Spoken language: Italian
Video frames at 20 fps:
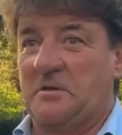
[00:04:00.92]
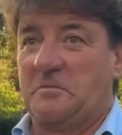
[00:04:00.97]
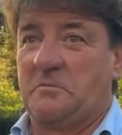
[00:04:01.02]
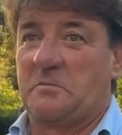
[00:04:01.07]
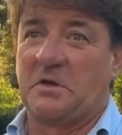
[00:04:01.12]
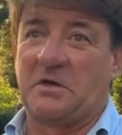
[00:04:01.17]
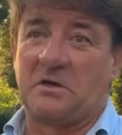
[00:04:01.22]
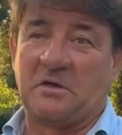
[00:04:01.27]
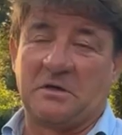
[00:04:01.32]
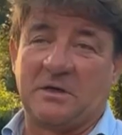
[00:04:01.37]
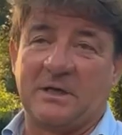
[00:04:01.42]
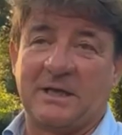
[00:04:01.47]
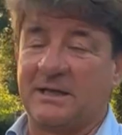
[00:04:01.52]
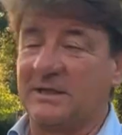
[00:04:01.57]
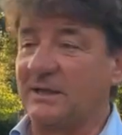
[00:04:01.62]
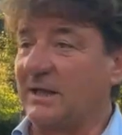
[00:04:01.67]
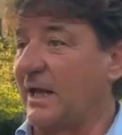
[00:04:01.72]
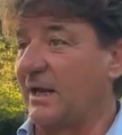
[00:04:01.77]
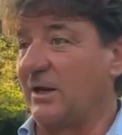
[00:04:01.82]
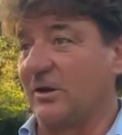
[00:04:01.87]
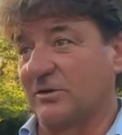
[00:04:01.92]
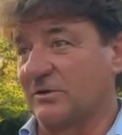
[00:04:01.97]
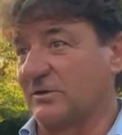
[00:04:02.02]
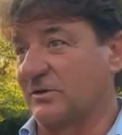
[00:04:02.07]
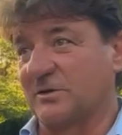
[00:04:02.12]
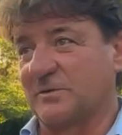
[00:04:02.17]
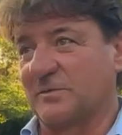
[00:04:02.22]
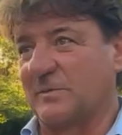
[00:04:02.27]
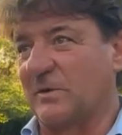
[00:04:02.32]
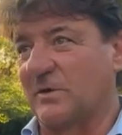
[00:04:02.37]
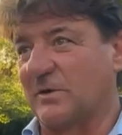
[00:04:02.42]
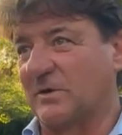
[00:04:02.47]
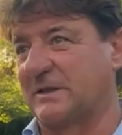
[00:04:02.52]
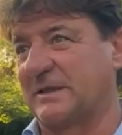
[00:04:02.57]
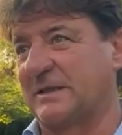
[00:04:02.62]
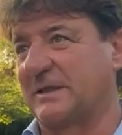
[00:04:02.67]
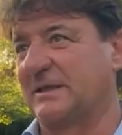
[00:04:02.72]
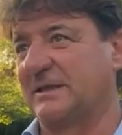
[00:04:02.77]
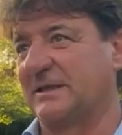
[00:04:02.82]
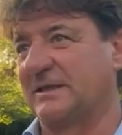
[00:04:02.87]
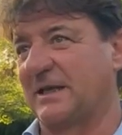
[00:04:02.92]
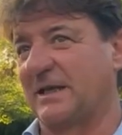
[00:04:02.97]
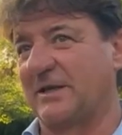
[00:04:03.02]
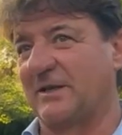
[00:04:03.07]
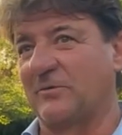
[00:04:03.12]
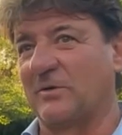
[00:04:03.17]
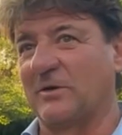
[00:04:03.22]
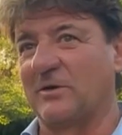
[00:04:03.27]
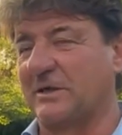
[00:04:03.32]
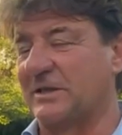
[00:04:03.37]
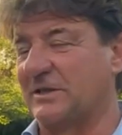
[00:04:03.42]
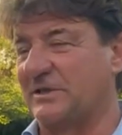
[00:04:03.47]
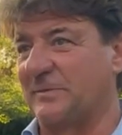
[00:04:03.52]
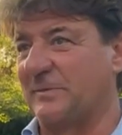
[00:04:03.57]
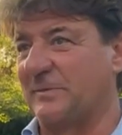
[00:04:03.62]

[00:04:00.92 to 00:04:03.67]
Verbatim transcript: però è, è il nostro sport è quello che ci